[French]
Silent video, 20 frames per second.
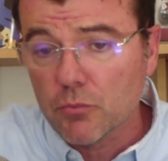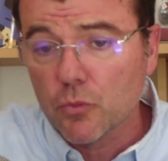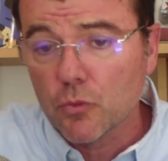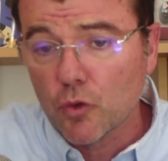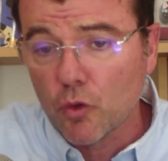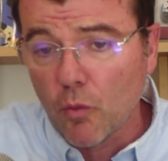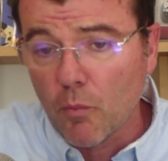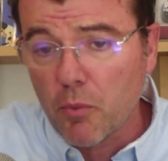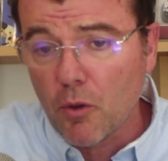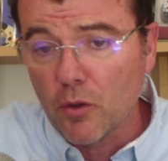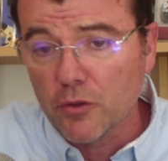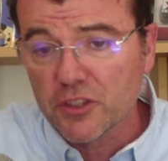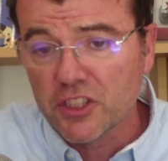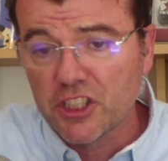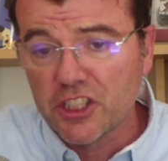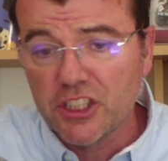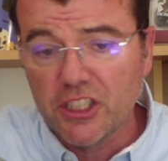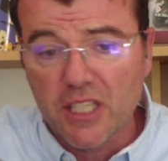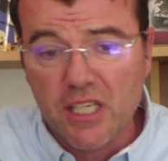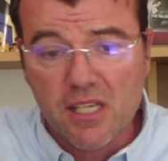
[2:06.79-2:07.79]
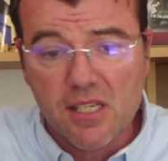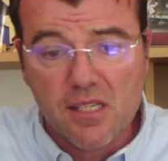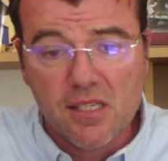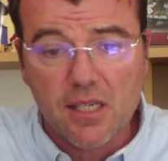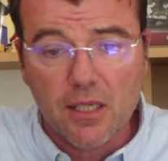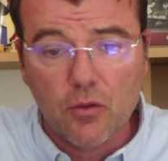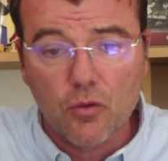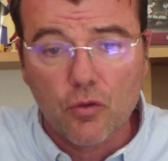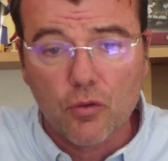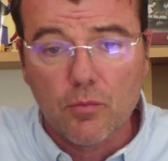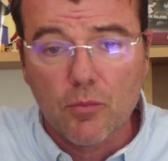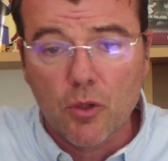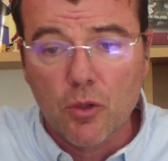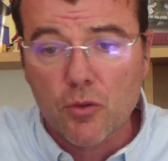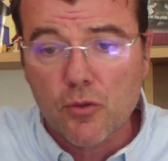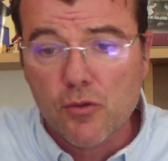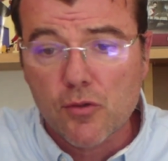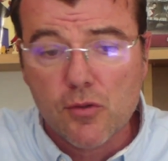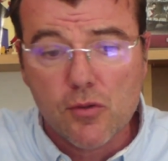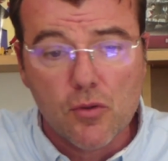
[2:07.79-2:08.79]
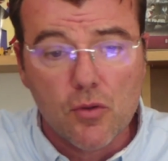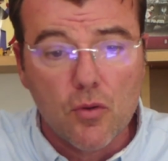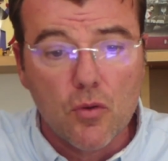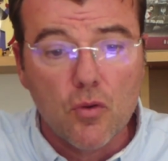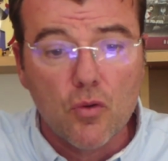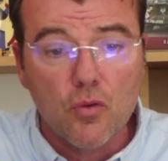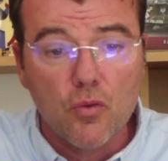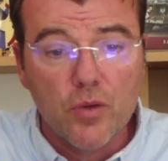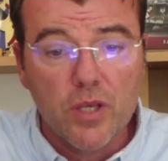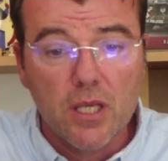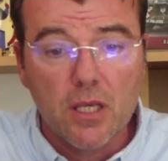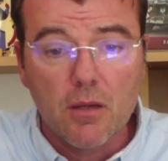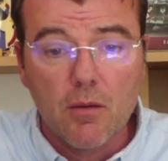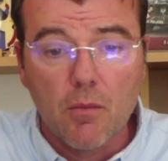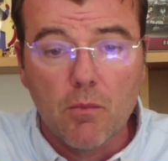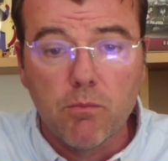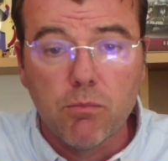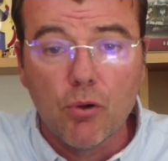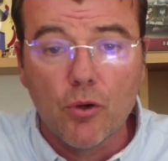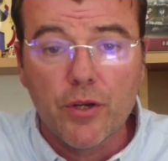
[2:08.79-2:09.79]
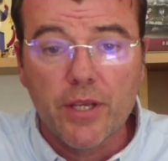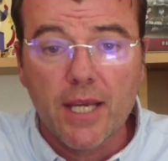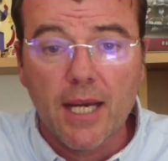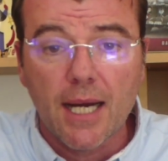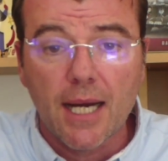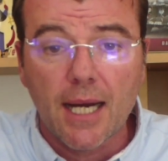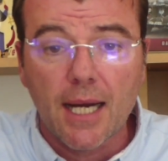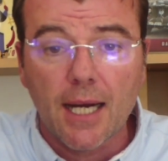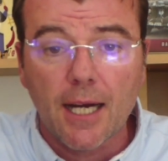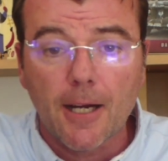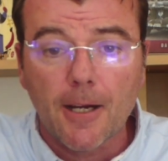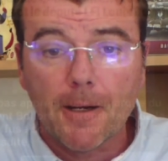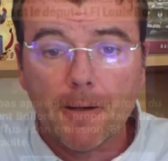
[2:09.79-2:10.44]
comprendre qui exactement ce Louis Boyard.